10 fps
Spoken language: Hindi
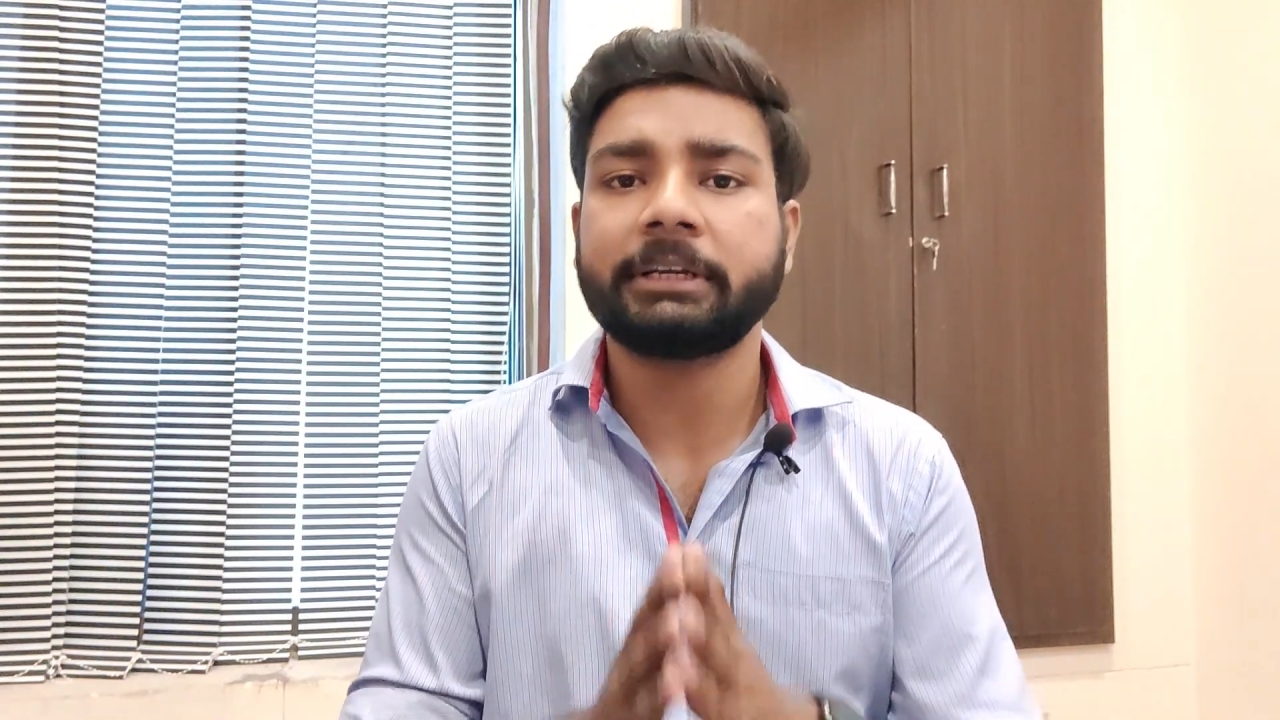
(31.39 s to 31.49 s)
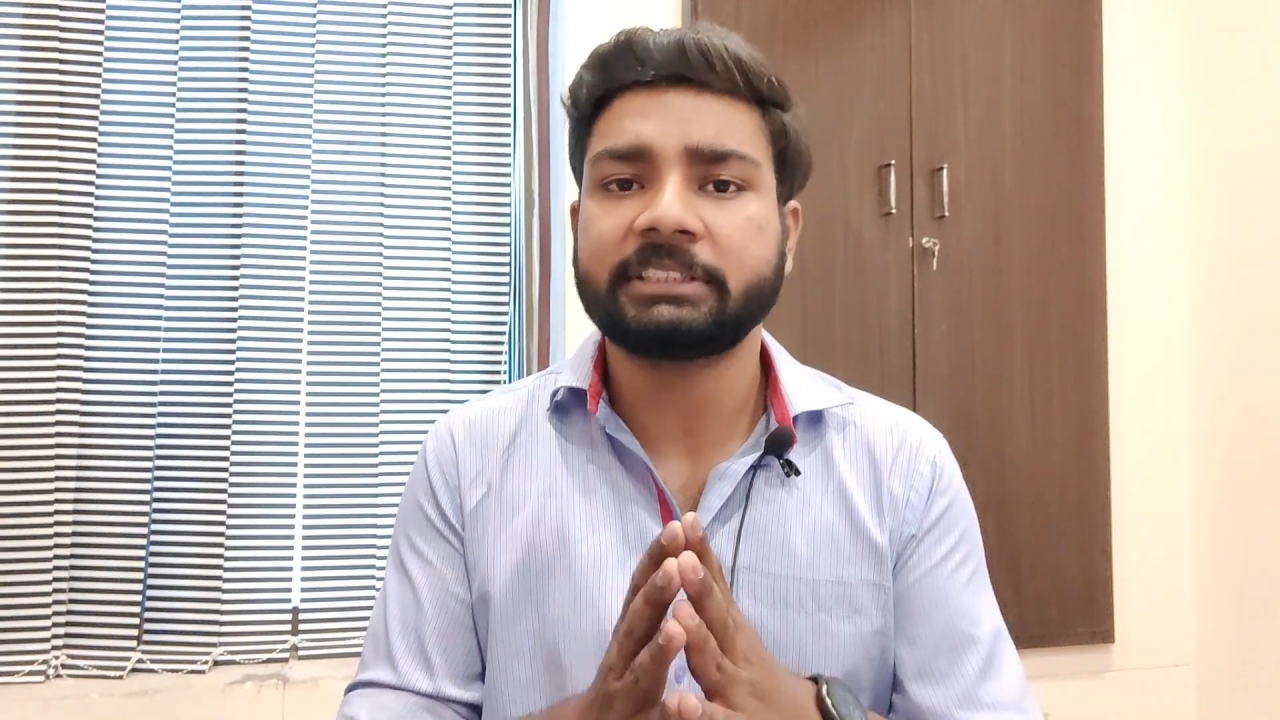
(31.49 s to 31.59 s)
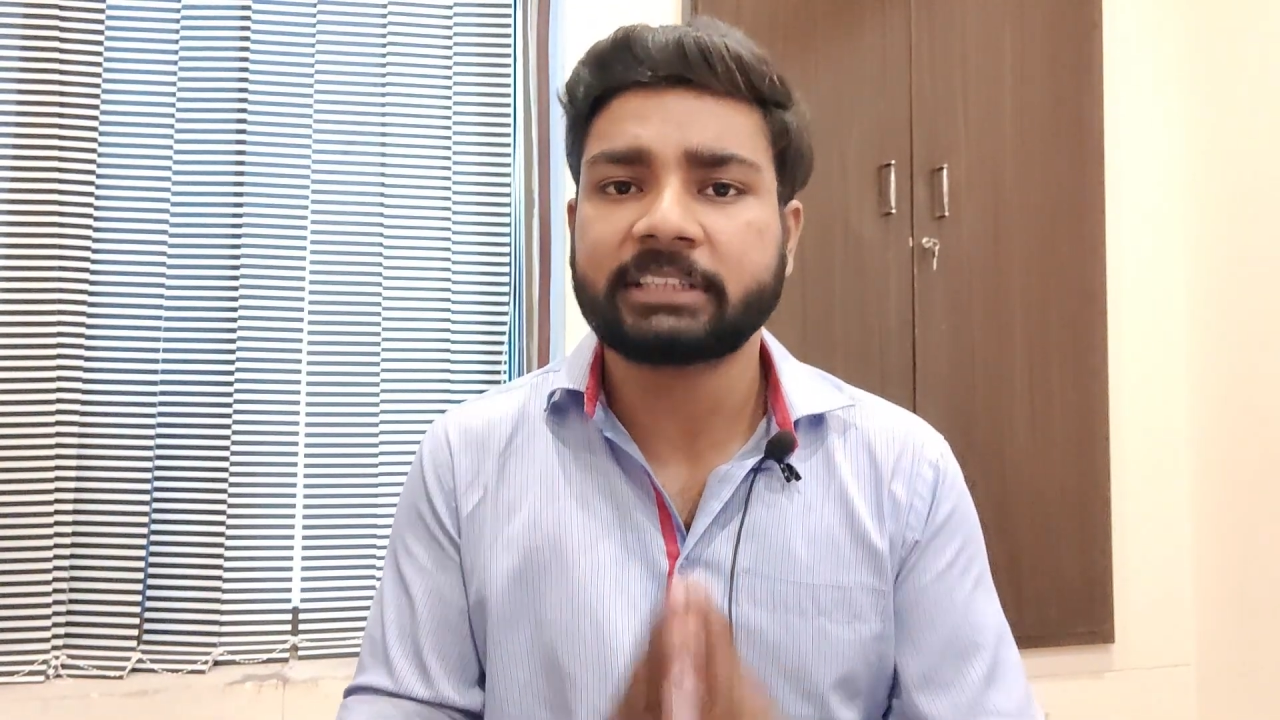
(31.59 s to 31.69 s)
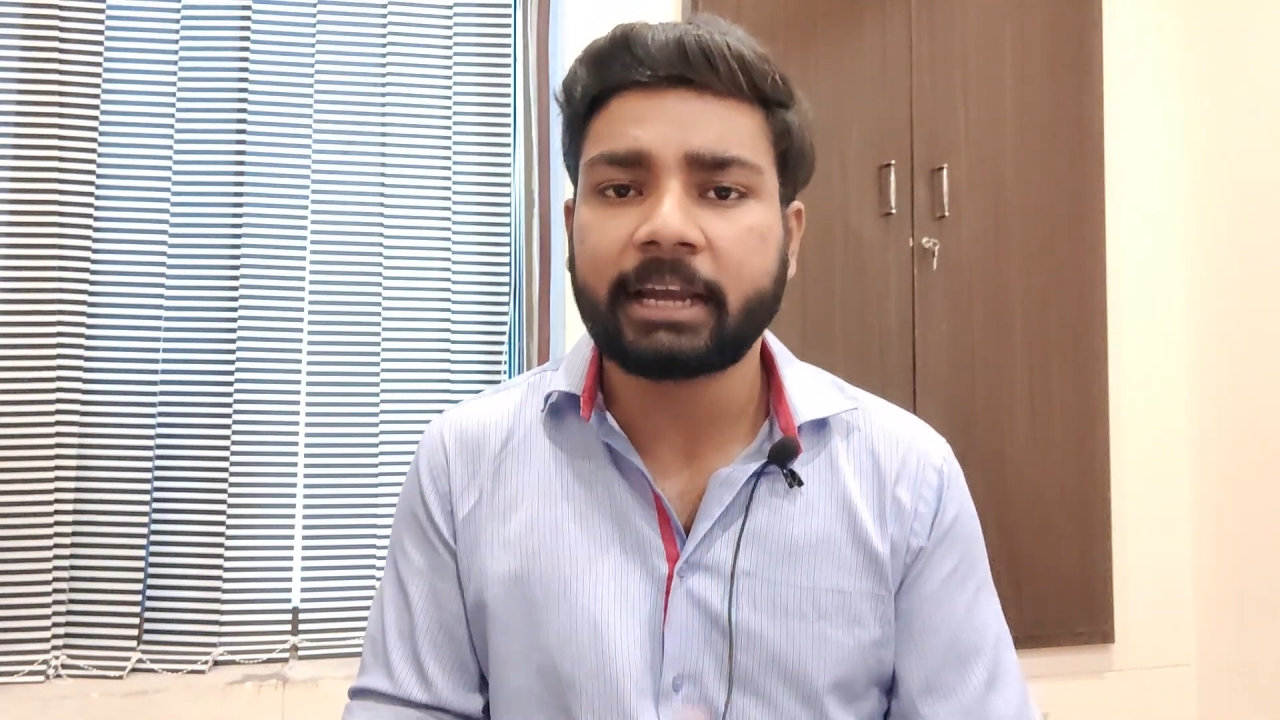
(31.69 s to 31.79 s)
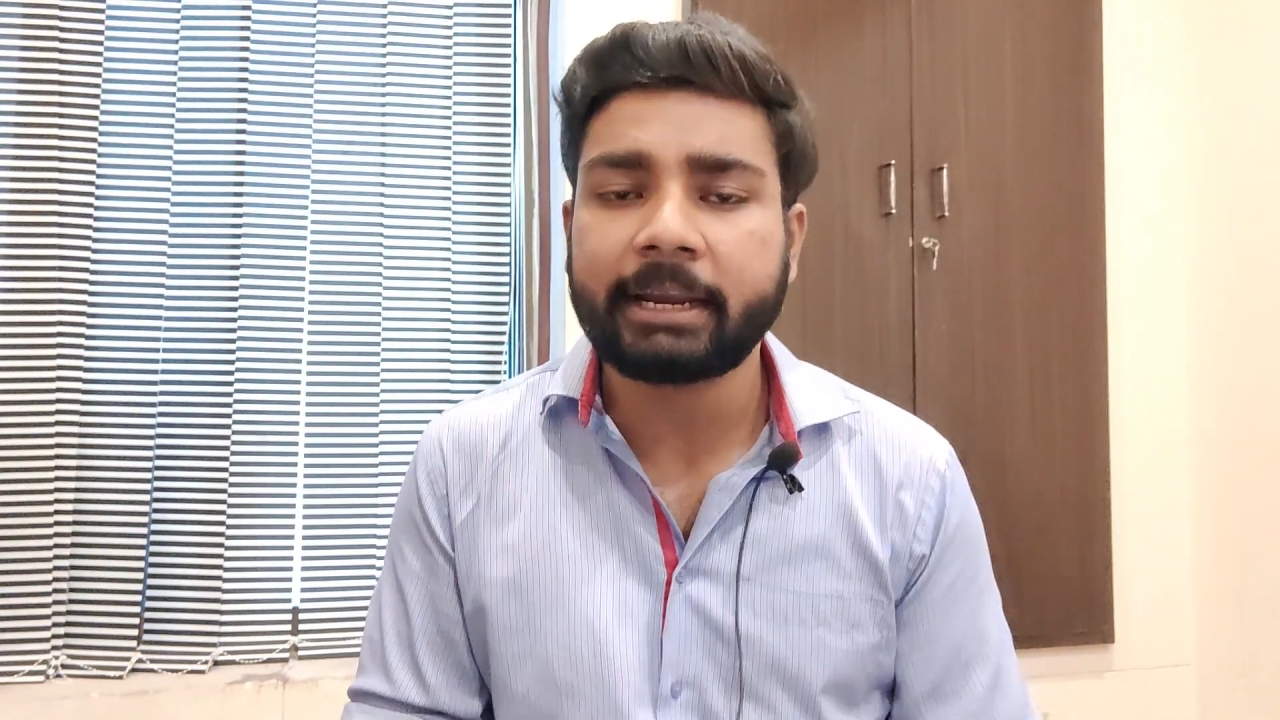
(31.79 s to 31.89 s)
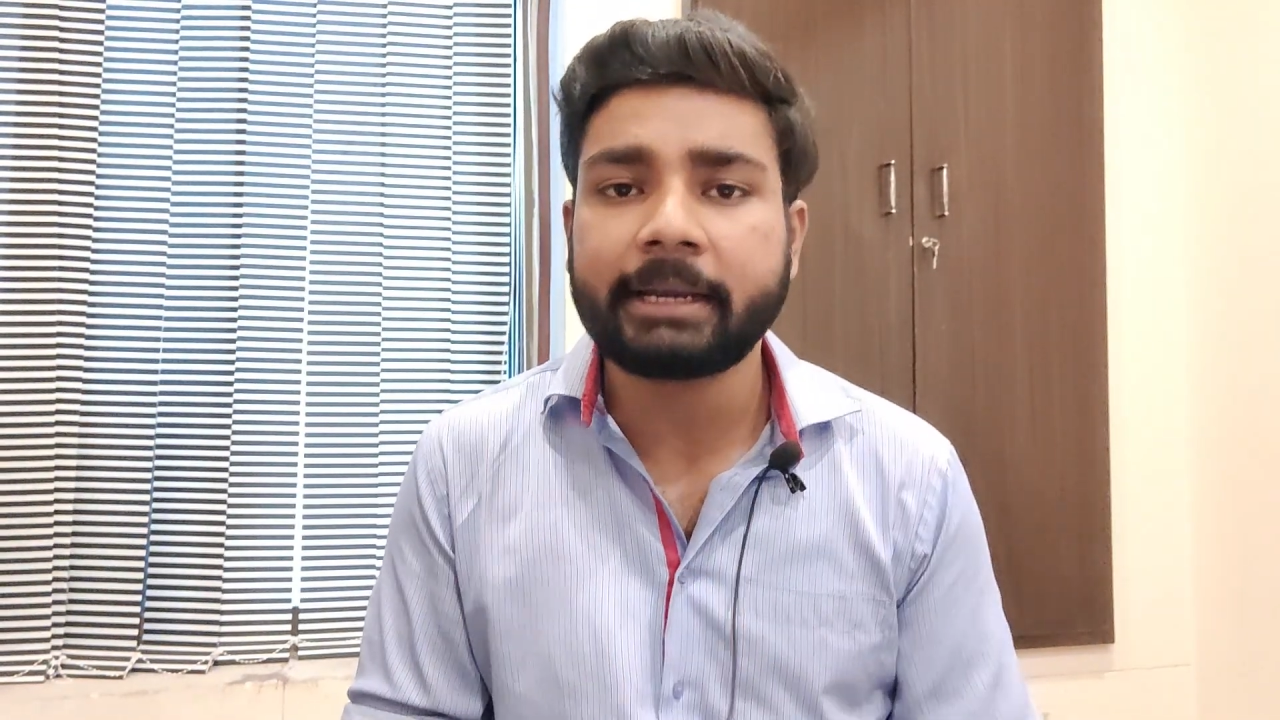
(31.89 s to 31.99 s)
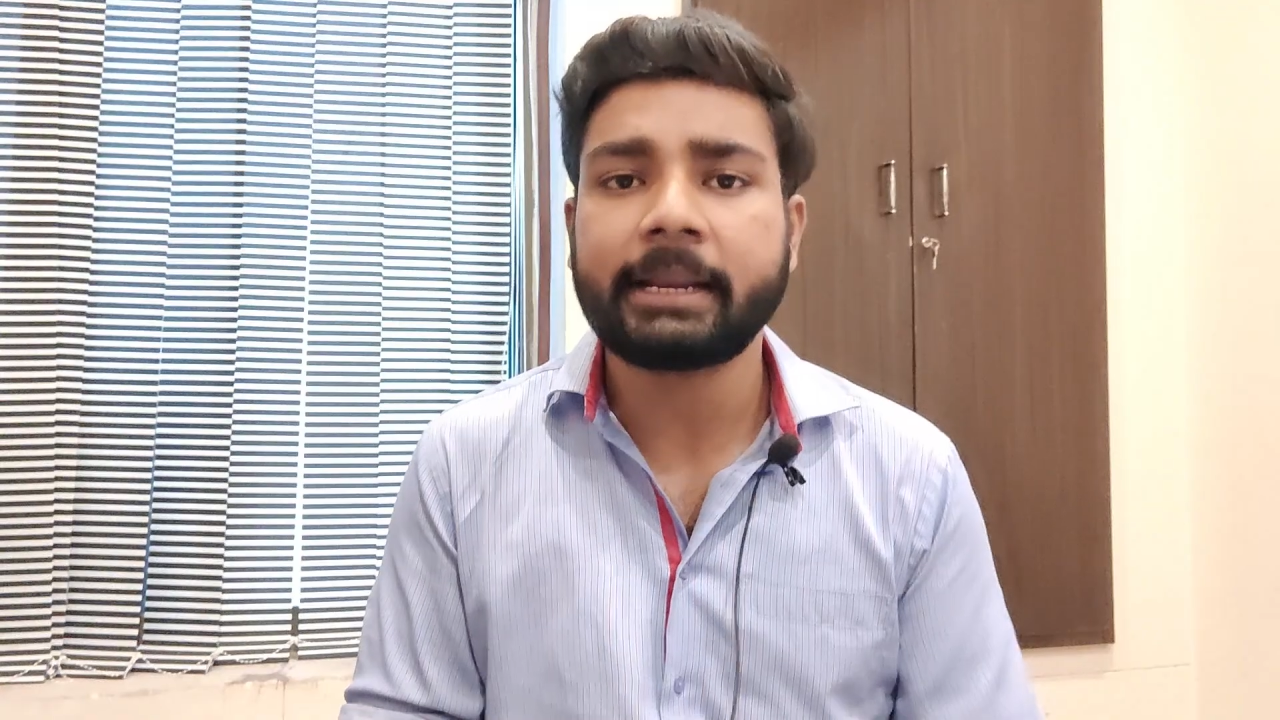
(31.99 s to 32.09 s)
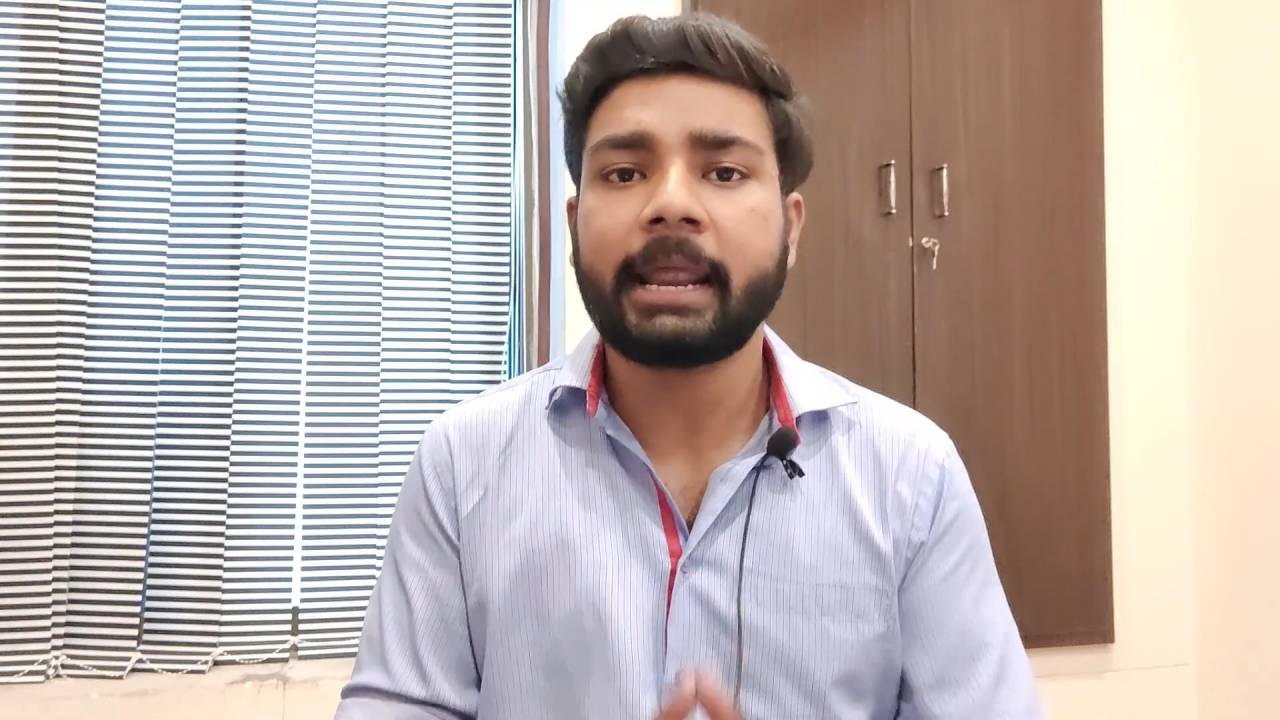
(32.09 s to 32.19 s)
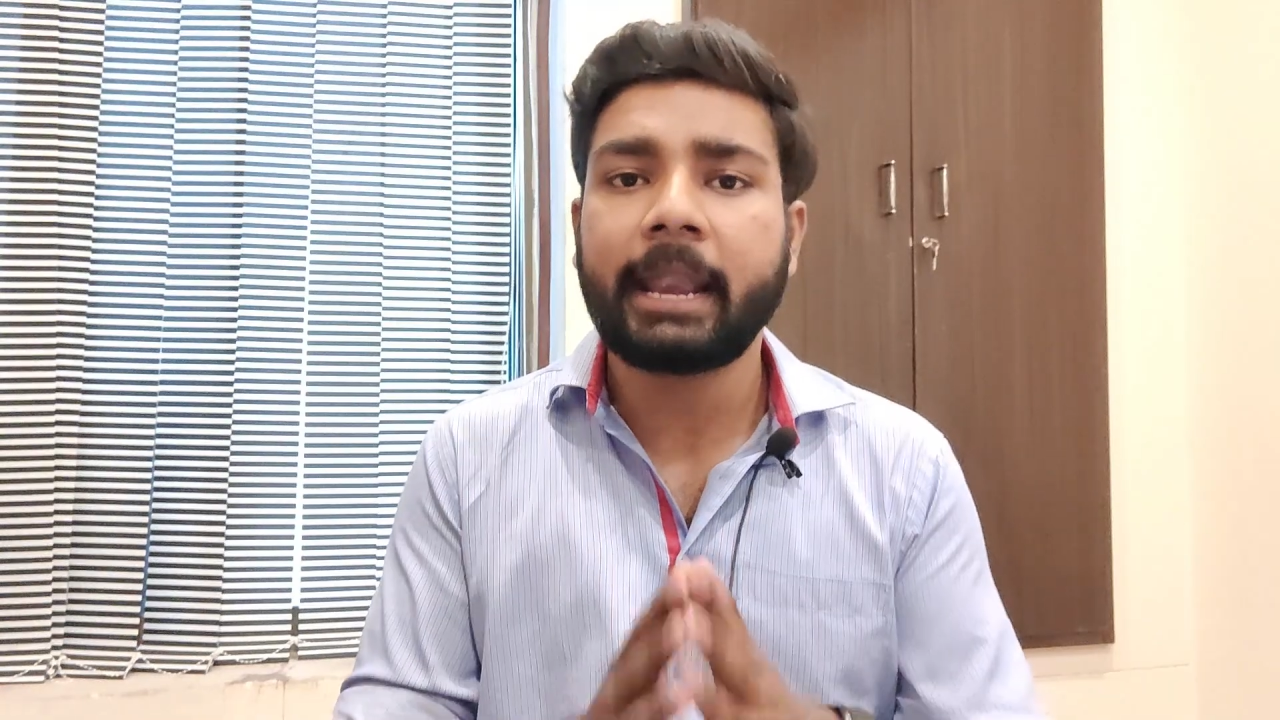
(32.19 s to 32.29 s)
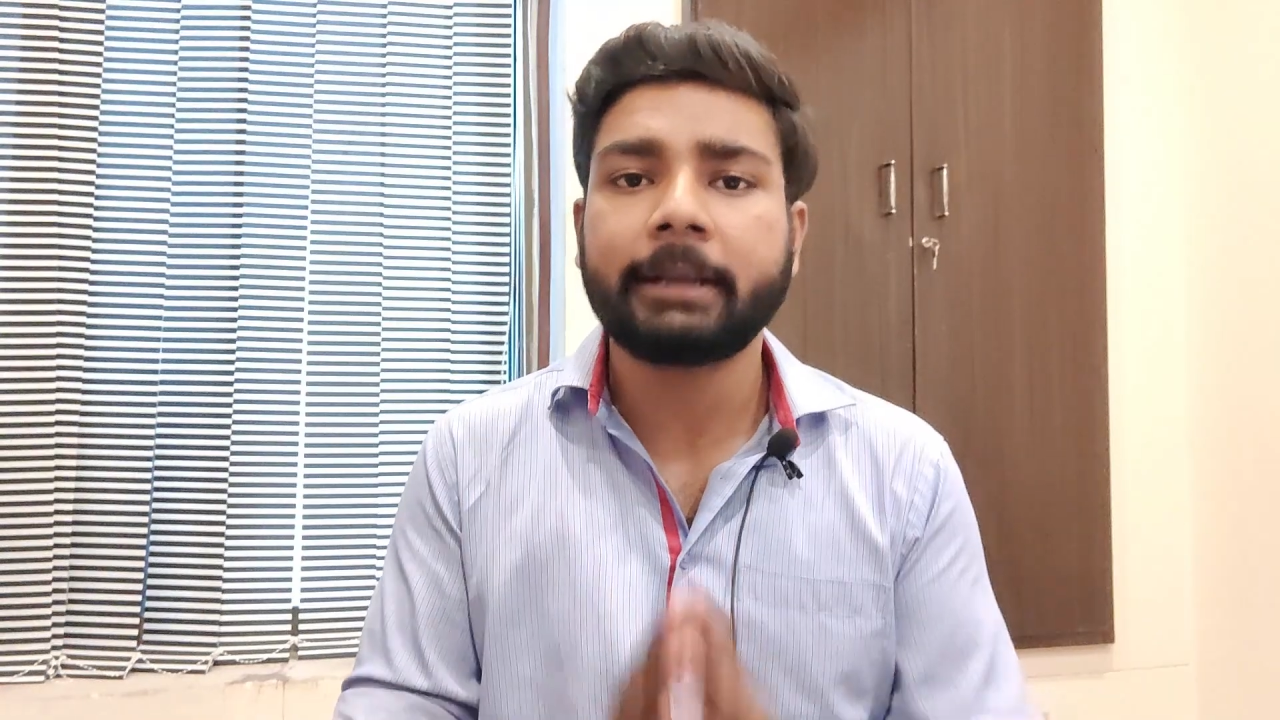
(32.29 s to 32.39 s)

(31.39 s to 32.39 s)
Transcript: के डिजाइन